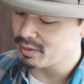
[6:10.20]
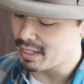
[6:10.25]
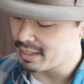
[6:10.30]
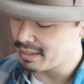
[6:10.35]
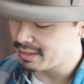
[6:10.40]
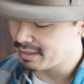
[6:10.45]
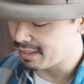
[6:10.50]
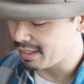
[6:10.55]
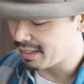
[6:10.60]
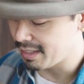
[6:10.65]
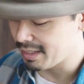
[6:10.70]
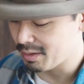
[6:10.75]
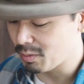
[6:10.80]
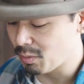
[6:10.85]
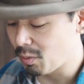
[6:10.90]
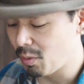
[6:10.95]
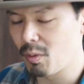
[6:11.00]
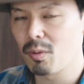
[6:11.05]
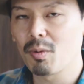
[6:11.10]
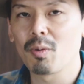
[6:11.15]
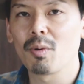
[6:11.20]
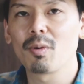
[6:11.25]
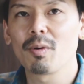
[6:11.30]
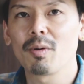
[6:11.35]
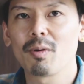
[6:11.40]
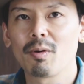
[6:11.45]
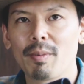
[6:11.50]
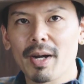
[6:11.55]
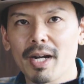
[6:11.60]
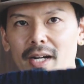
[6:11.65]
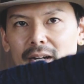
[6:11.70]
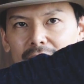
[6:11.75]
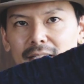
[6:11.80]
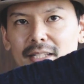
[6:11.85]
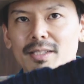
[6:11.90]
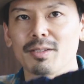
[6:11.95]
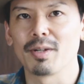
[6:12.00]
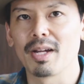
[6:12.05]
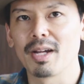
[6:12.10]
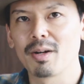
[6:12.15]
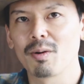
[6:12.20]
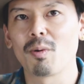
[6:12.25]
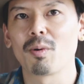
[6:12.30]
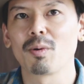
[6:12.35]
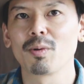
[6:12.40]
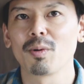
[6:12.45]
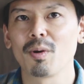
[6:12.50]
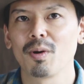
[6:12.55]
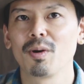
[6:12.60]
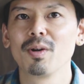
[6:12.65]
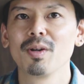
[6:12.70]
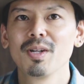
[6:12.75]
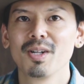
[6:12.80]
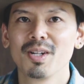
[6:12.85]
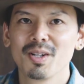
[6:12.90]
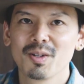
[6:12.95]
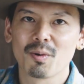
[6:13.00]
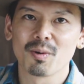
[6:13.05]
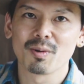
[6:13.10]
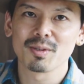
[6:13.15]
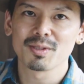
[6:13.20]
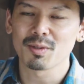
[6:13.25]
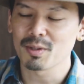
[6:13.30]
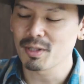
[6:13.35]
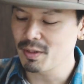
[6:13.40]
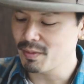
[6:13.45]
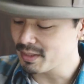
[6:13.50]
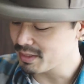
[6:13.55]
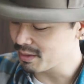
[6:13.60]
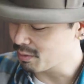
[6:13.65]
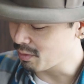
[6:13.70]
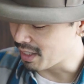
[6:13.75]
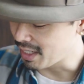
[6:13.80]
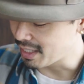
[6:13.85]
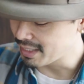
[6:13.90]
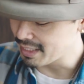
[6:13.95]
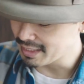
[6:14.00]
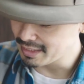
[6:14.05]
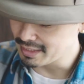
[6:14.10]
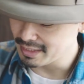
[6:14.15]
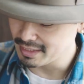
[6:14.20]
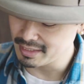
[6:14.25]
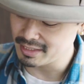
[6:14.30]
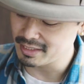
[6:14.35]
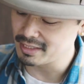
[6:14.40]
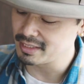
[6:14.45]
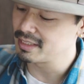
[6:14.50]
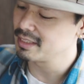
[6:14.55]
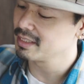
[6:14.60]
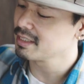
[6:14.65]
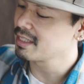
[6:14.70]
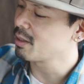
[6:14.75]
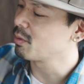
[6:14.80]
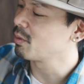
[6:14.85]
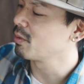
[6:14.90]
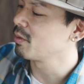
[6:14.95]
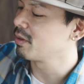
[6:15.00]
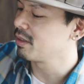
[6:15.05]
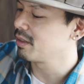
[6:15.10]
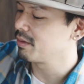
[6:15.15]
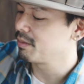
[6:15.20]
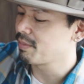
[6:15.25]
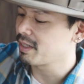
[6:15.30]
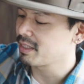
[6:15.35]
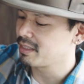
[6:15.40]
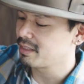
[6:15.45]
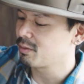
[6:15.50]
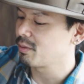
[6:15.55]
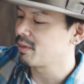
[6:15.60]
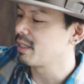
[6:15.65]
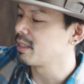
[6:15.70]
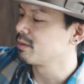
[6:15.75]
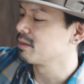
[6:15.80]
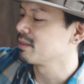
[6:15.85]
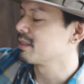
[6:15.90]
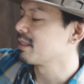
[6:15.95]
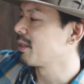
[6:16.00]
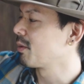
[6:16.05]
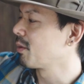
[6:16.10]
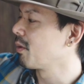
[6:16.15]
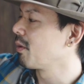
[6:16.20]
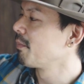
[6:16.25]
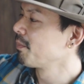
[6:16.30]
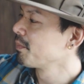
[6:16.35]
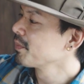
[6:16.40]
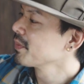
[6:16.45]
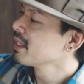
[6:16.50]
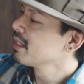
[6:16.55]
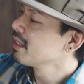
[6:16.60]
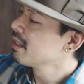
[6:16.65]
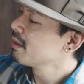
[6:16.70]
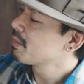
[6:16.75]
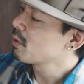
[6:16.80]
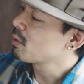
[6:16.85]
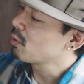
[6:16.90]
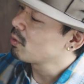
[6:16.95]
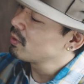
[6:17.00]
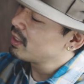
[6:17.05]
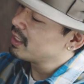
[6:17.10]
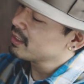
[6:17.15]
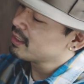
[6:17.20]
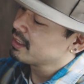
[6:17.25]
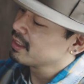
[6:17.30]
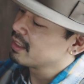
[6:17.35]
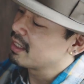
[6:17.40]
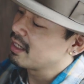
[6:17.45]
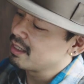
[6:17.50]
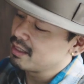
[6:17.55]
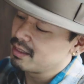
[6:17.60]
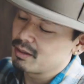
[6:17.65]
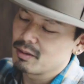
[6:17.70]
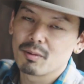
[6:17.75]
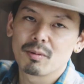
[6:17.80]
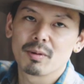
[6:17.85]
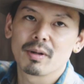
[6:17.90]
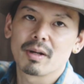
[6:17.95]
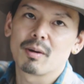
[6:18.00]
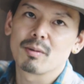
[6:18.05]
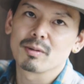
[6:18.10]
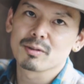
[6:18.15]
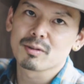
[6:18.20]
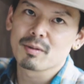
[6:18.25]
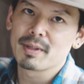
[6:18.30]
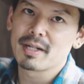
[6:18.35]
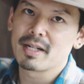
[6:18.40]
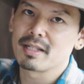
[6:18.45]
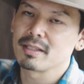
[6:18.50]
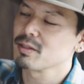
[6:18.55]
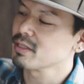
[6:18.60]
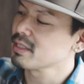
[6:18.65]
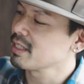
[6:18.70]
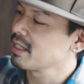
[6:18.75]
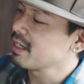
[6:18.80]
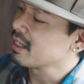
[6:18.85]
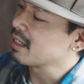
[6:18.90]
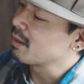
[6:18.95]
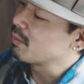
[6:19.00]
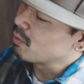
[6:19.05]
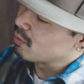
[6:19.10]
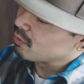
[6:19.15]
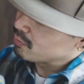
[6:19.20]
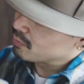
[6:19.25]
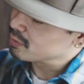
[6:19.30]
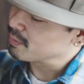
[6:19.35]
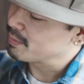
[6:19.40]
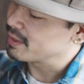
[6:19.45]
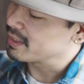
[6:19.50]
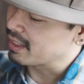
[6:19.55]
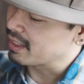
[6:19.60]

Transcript: ないんで、こ こ, ここばっかりなんですよね。ここのこの袖はすごい速いし結構バキッと出るんですけど、この辺りが俺は遅めなんですよ、背中も含め